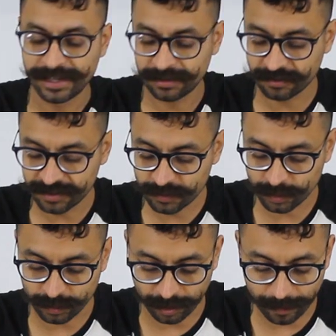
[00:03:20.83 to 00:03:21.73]
Entonces,
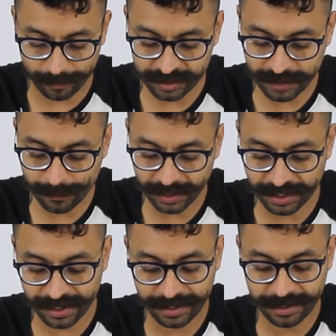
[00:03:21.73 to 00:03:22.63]
pues bueno, vamos a
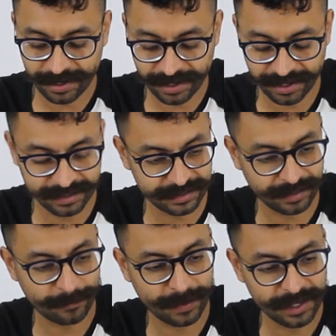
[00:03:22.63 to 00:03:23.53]
pegar
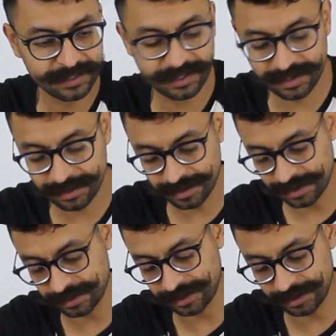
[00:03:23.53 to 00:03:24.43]
esta base,
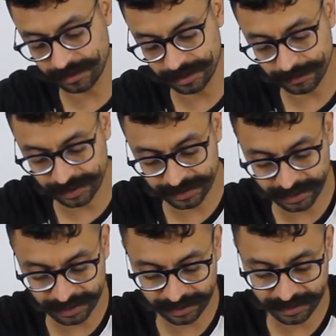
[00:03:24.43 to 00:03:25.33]
aquí donde van a
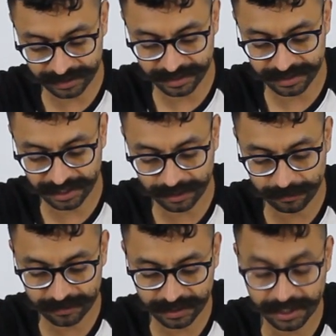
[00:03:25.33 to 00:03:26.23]
estar
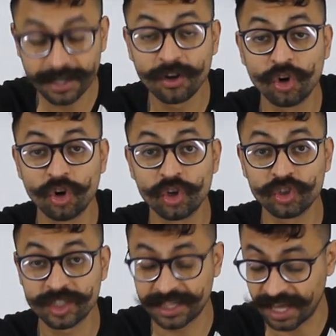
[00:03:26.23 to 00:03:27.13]
deslizándose
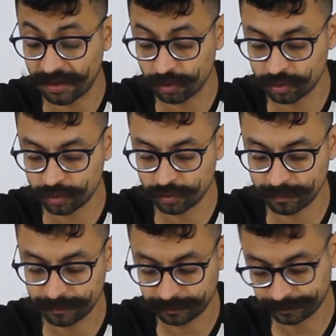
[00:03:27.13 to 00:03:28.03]
los dados.